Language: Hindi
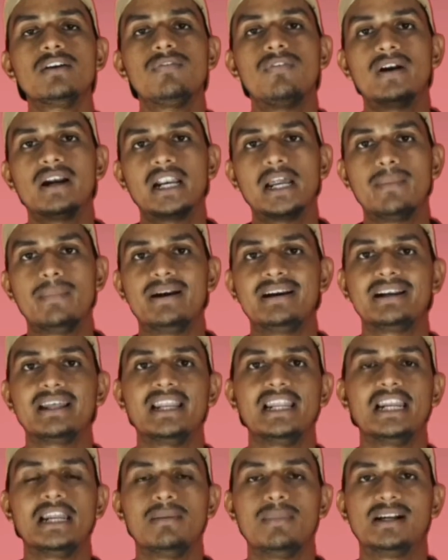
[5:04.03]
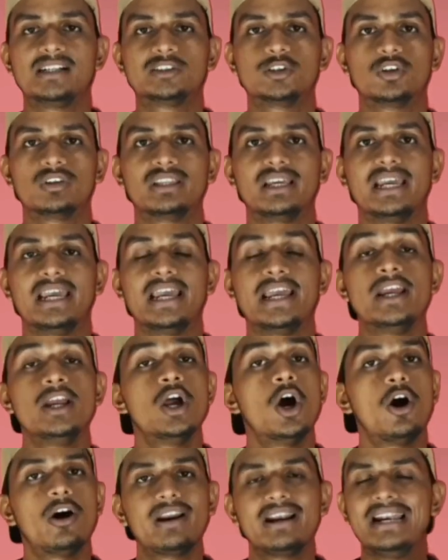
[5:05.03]
या फंडामेंटल एलिमेंट्स होते हैं
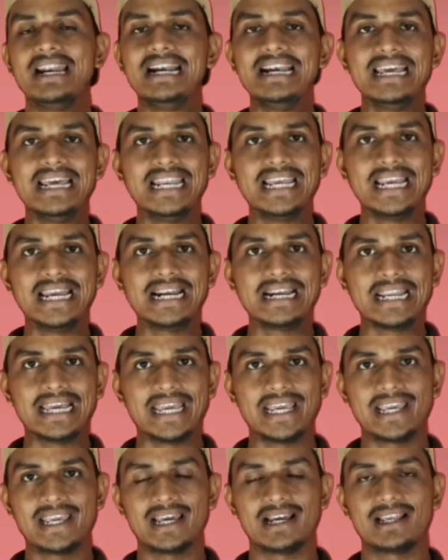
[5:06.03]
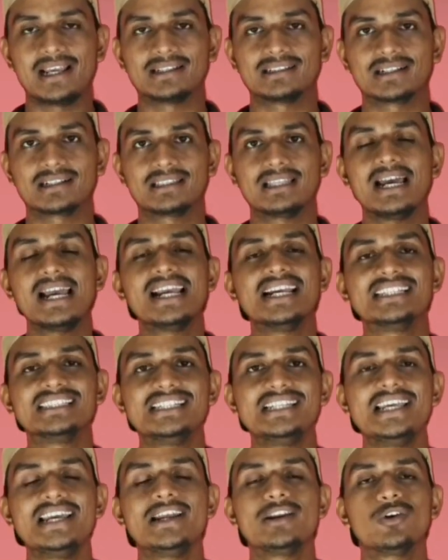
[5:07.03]
और इन्हें डेलीगेट नहीं किया जा सकता
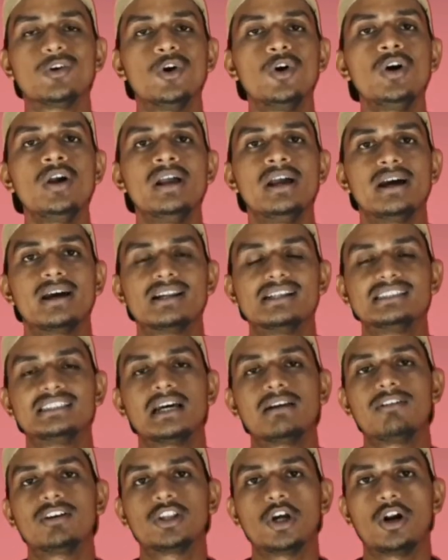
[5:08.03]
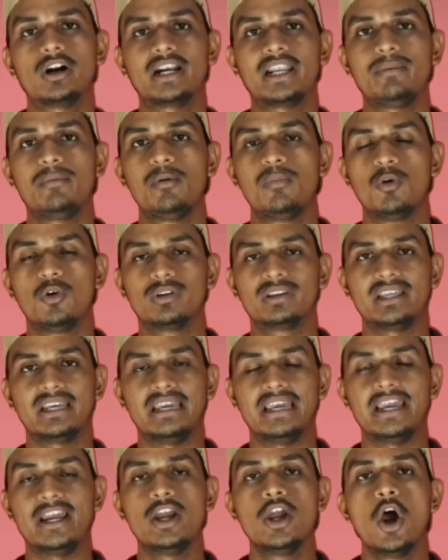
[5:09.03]
इसलिए इनको रिजर्व अथॉरिटी भी बोलते
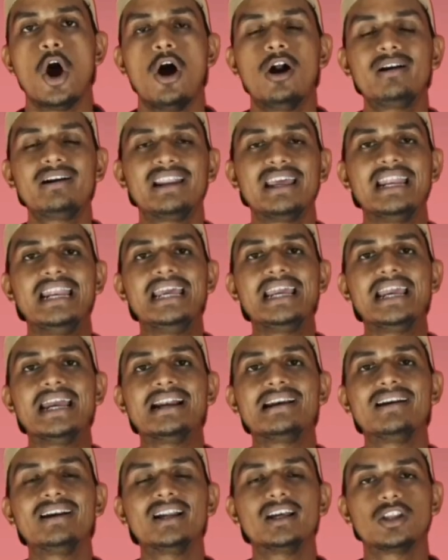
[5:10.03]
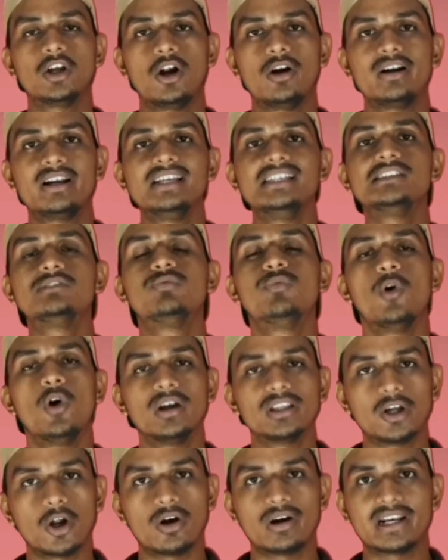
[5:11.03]
हैं और डेलीगेटेड अथॉरिटीज़ वो
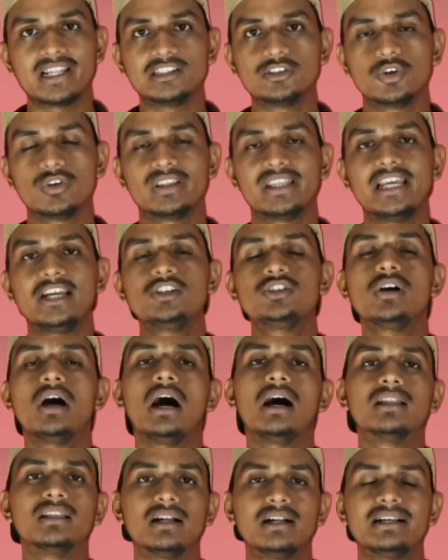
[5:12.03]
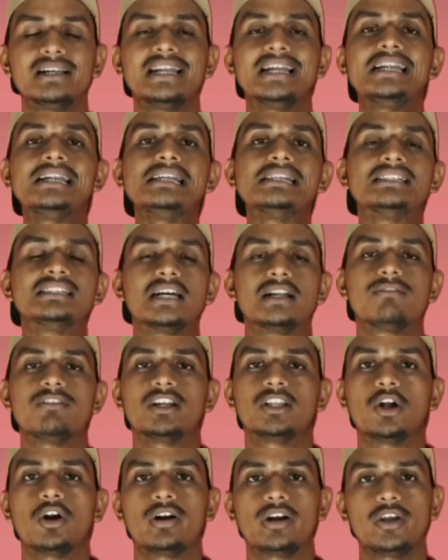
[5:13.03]
अथॉरिटीज़ होती हैं जो अदर देन रिजर्व
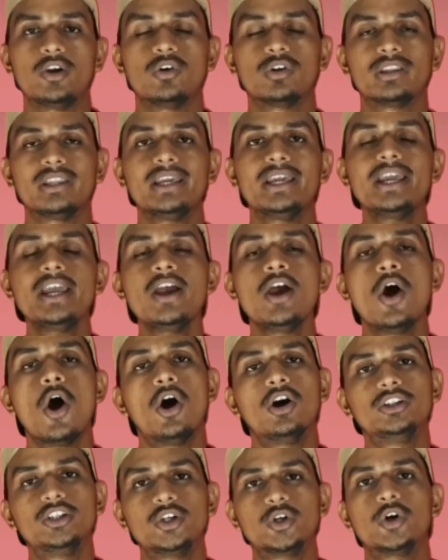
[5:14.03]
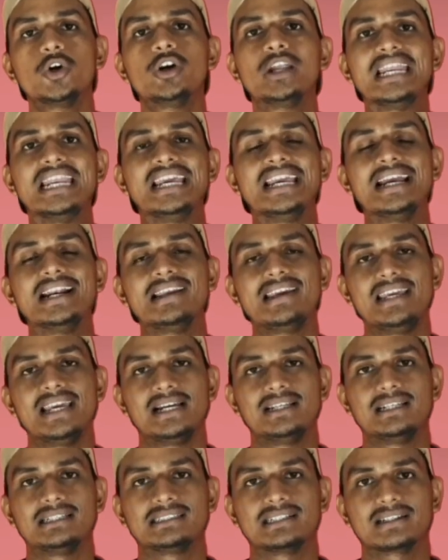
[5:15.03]
अथॉरिटी होती है और जिनको डेलीगेट किया
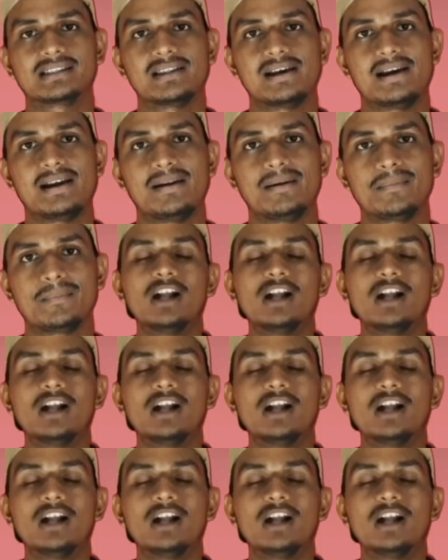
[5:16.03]
जा सकता है